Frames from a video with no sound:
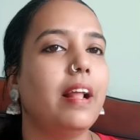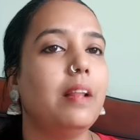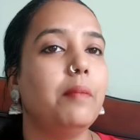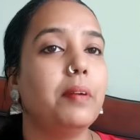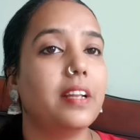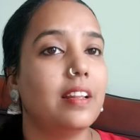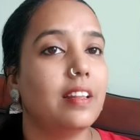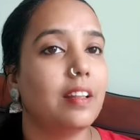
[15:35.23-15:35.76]
बेल
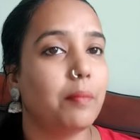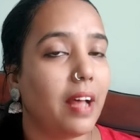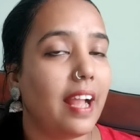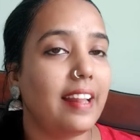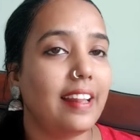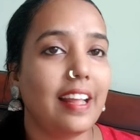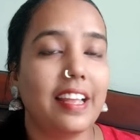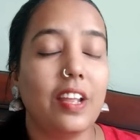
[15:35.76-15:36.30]
बटन
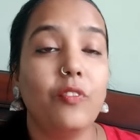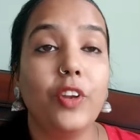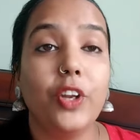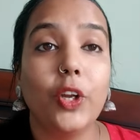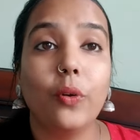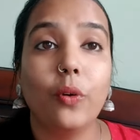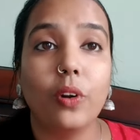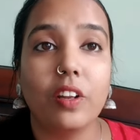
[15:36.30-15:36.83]
दबाएं ताकि
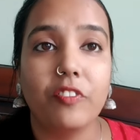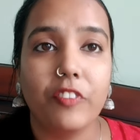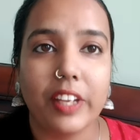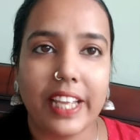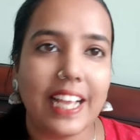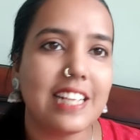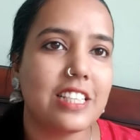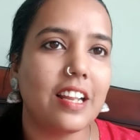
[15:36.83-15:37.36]
वीडियो
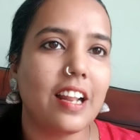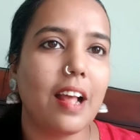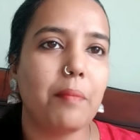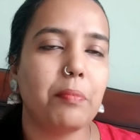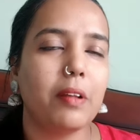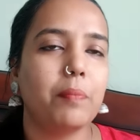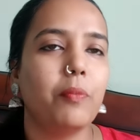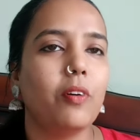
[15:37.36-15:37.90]
नोटिफिकेशन
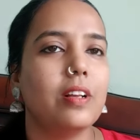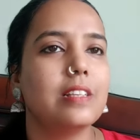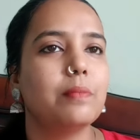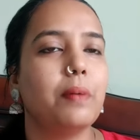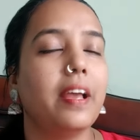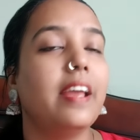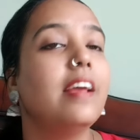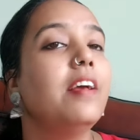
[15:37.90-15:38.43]
आप तक पहुंच
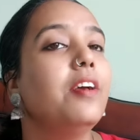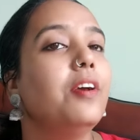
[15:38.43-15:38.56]
पाए